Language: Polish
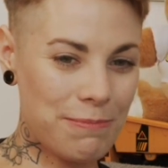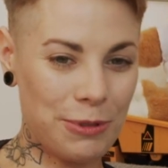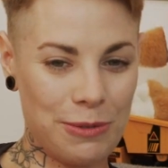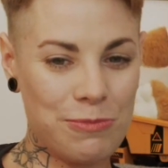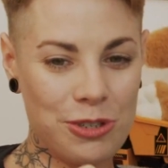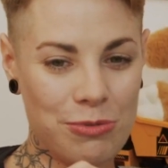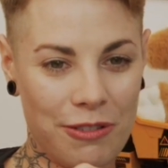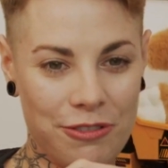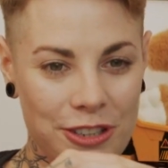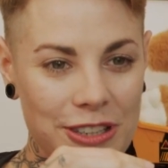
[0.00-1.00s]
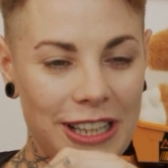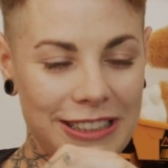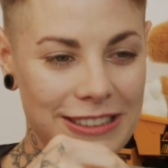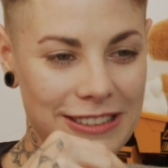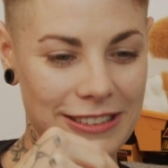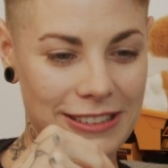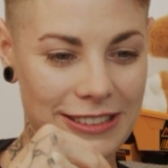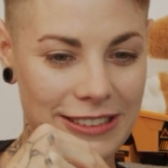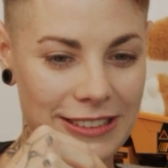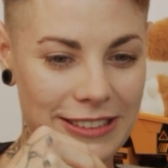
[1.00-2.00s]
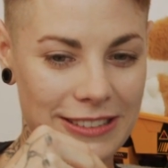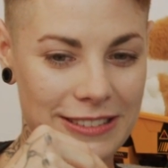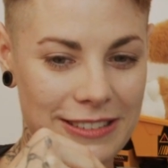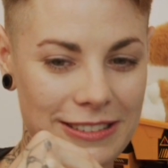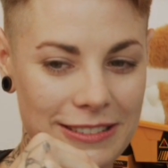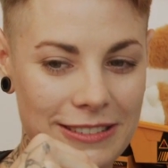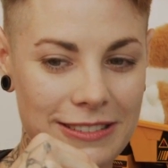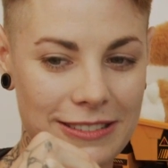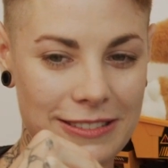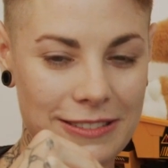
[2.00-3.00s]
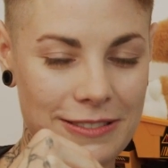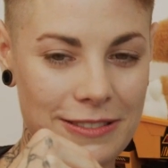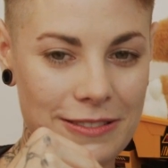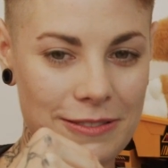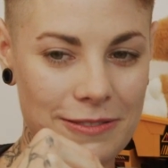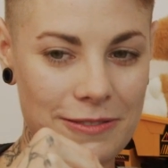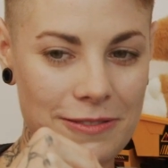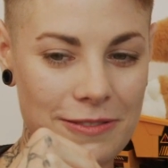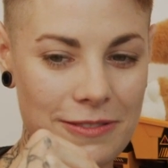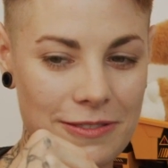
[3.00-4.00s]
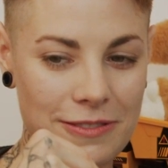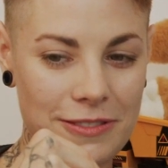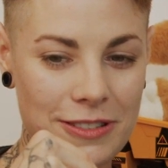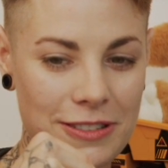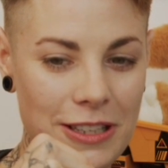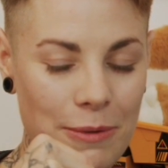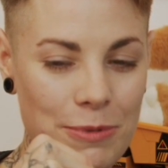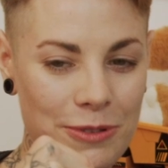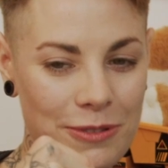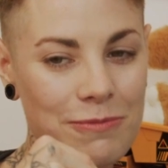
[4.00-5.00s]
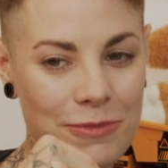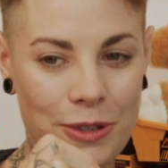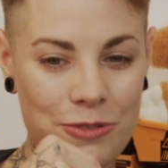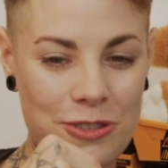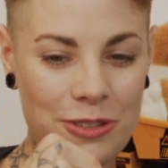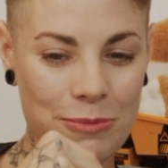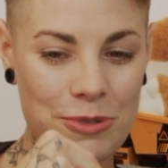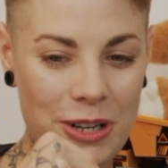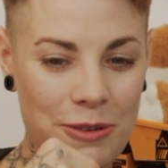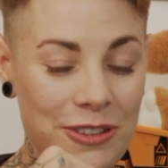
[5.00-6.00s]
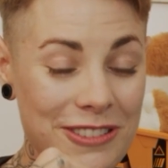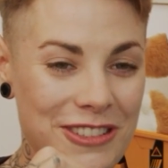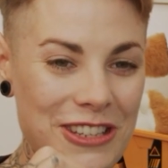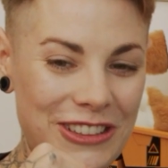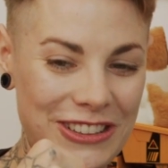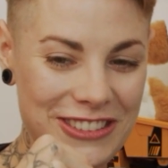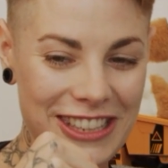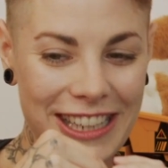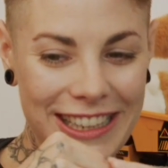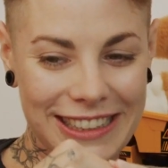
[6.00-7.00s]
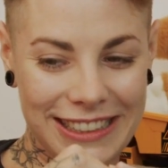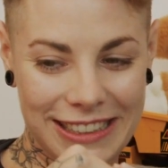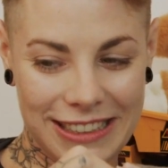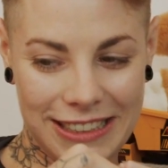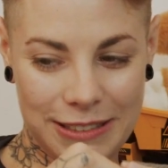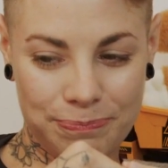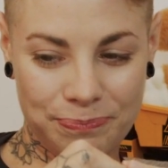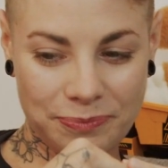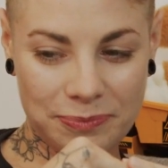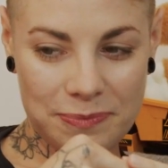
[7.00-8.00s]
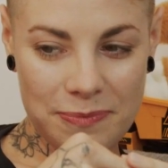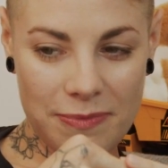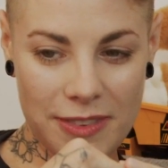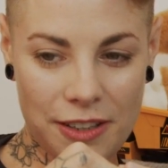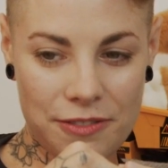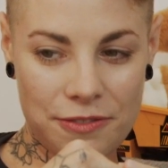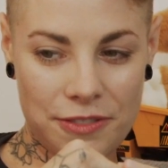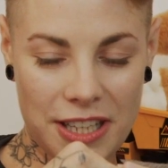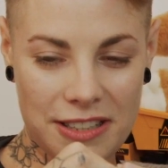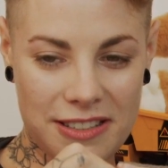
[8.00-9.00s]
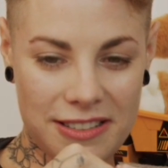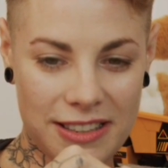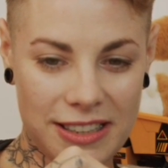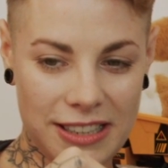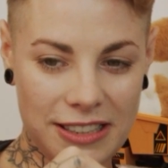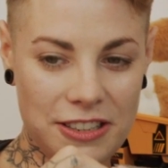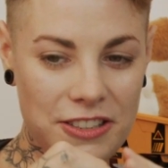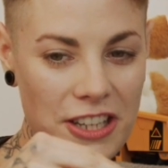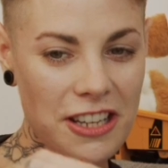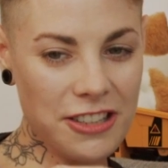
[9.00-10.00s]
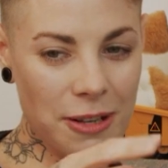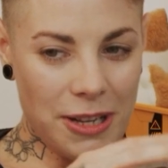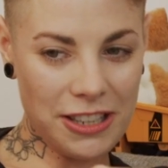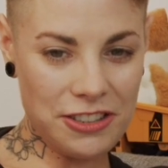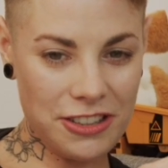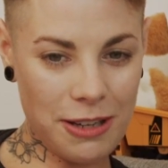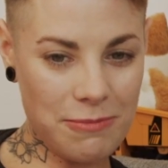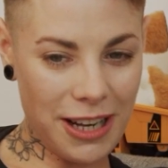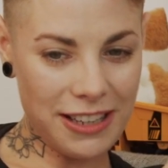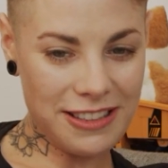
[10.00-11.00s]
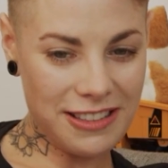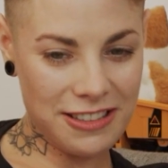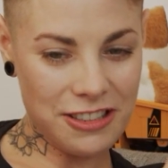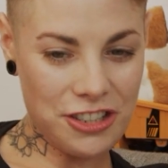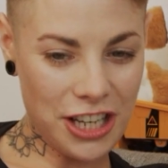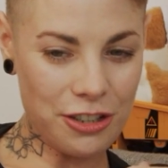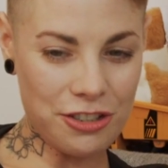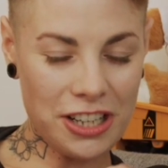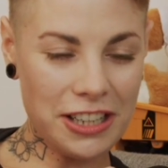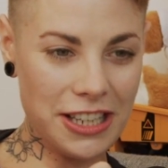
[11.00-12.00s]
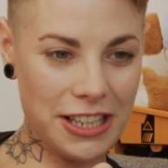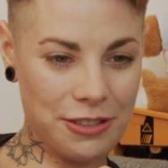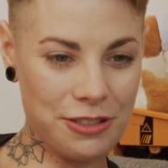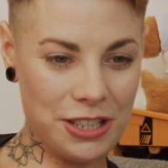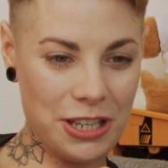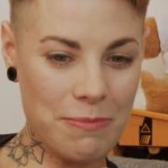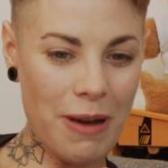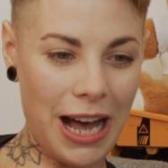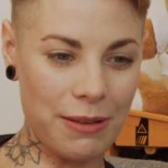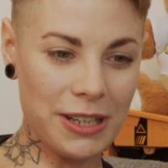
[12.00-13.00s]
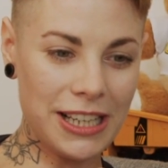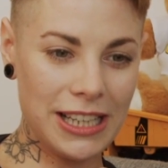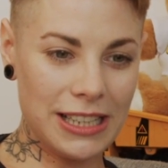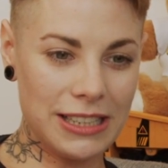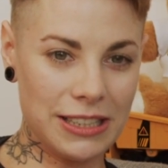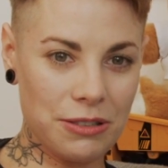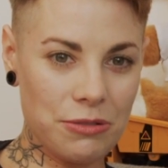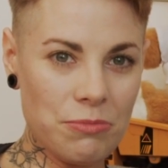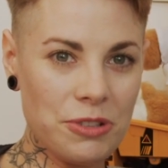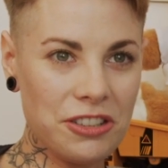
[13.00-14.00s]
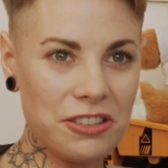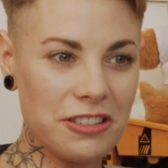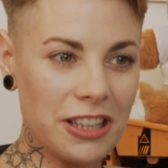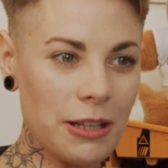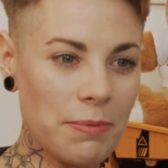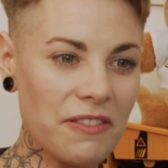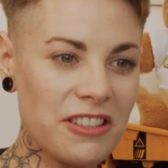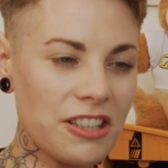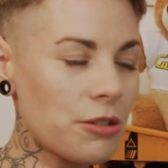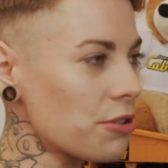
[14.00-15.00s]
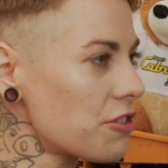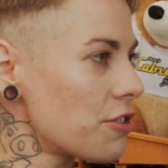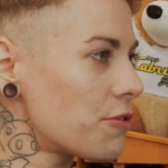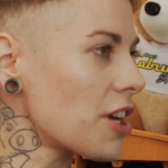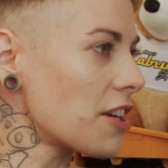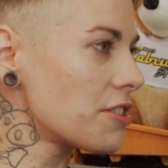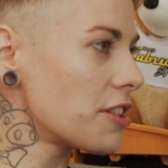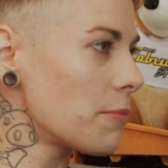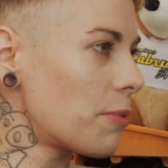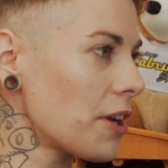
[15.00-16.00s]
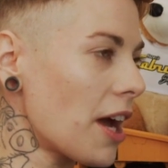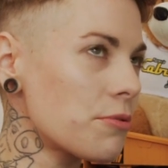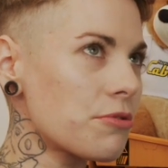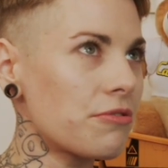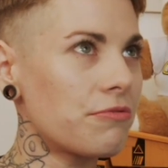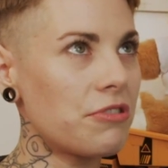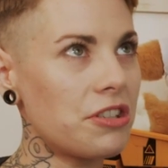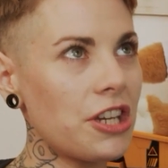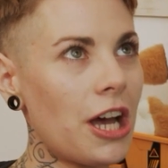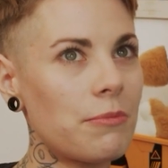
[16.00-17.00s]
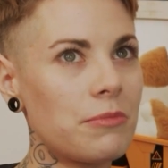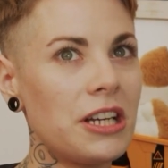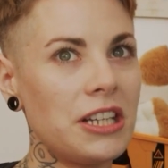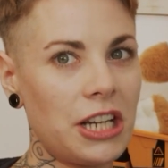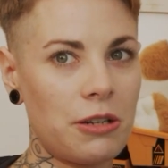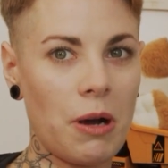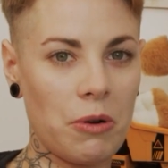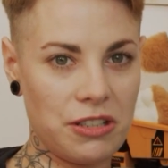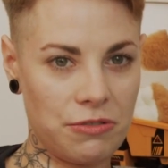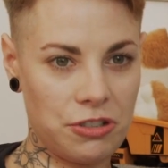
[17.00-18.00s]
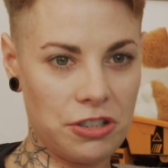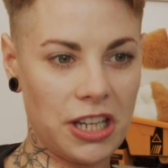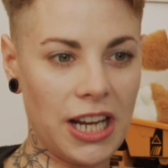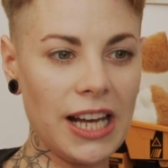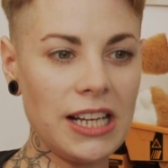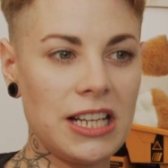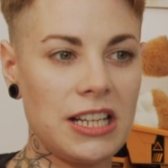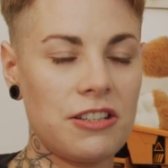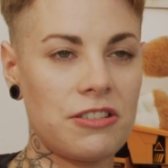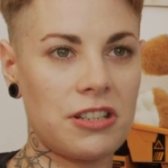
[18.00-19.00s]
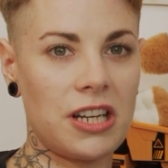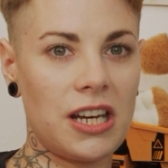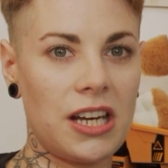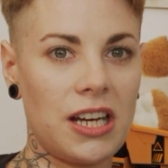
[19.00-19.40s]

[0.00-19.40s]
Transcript: Potem przyszła wojna i, i mm, jakby to wszystko musiało zniknąć. E, więc e, gdzieś tam jakieś tam artystyczne korzenie, korzenie mam. E, u mnie się to tak naprawdę zaczęło dosyć wcześniej, bo ja już wiedziałam jako mała dziewczynka, że